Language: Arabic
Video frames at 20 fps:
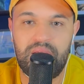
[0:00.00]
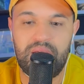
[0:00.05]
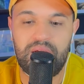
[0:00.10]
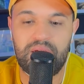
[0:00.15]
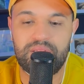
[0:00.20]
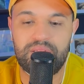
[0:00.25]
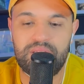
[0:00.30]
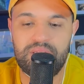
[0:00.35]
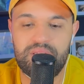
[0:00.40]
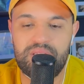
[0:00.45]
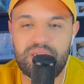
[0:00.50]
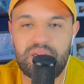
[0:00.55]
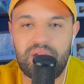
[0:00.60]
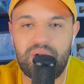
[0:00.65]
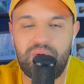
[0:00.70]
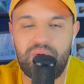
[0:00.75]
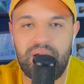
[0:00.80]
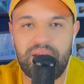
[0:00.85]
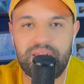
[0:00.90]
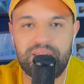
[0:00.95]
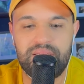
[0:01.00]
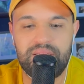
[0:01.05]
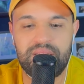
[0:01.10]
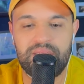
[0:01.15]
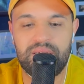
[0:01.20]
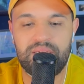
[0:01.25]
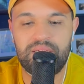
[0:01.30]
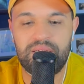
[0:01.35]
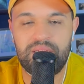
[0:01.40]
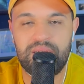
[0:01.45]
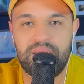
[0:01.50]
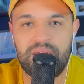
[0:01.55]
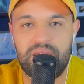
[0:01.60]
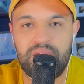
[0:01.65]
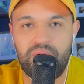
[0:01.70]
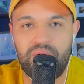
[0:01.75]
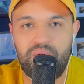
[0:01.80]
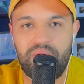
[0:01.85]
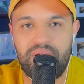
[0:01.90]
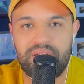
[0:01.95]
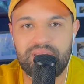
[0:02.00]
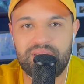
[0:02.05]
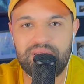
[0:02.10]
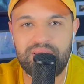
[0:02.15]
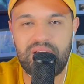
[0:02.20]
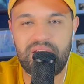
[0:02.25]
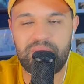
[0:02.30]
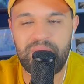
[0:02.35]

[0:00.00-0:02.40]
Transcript: غادي يدينا لواحد واحد الدار